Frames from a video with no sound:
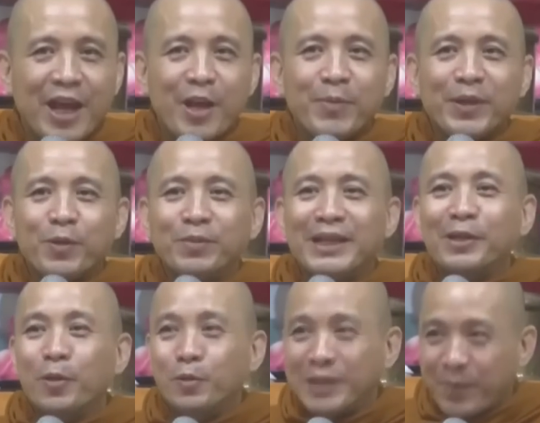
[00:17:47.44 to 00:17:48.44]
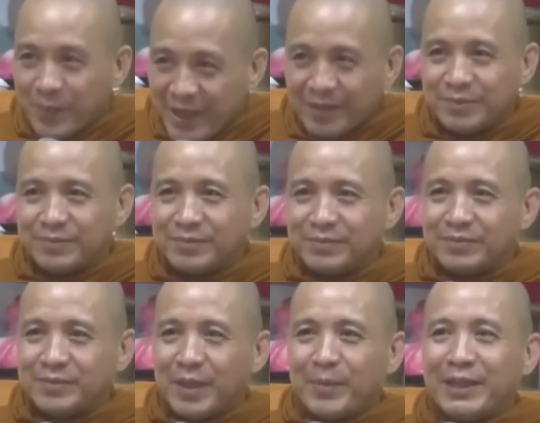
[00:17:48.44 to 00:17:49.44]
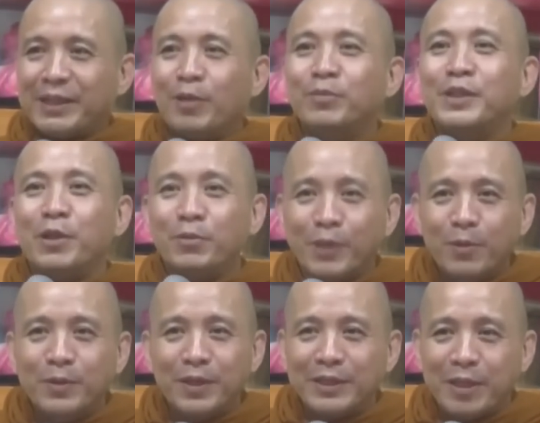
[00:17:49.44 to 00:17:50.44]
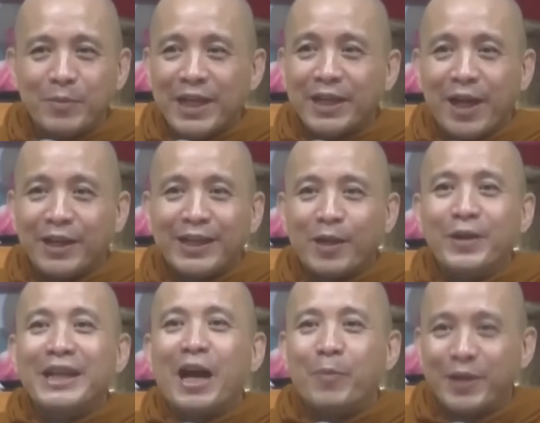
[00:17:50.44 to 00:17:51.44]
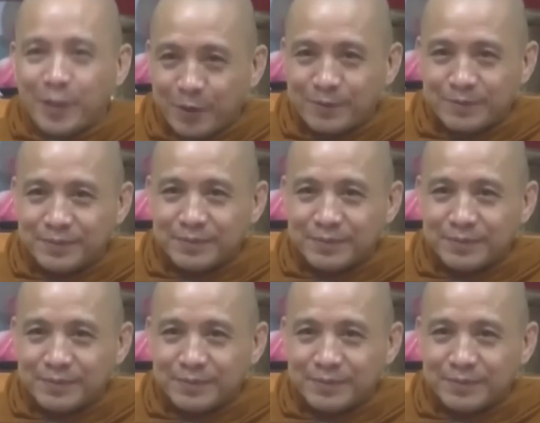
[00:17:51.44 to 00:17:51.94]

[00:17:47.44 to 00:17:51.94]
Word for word: để mà chúng ta tu tập nhất mà mình không chịu tu nữa thì không biết cái đợi cái cõi nào mình tu